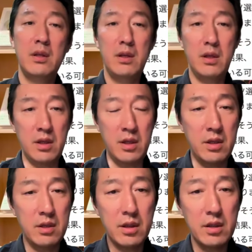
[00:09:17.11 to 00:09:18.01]
で、
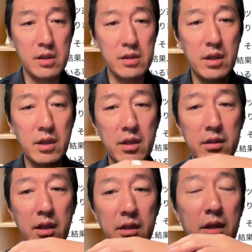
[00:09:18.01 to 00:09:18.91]
警察から連
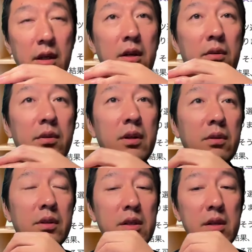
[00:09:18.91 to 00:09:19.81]
絡が来たり、本人
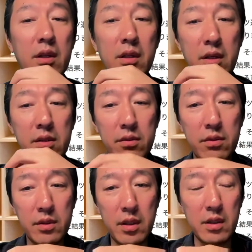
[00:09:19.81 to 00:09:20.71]
特定されたり、訴
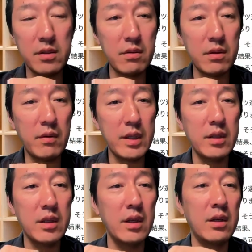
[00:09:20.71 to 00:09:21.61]
訟されたりすると、慌
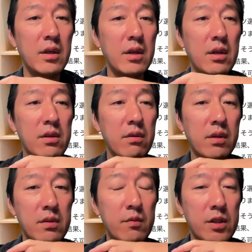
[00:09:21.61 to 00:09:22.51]
てて、そ
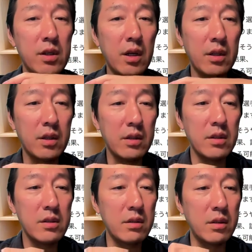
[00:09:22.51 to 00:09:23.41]
んなつもりじゃなかったん
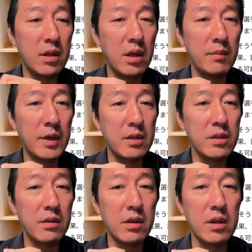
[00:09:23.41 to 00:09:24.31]
ですって平謝り
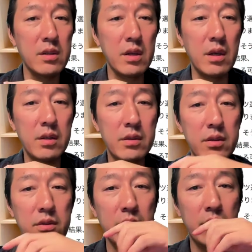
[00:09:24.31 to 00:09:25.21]
してるケースが
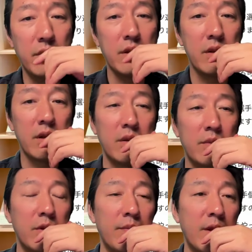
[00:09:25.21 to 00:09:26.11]
非常に多いですけれど
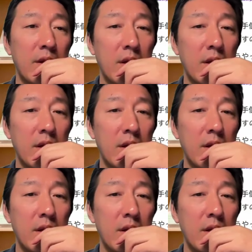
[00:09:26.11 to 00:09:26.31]
も、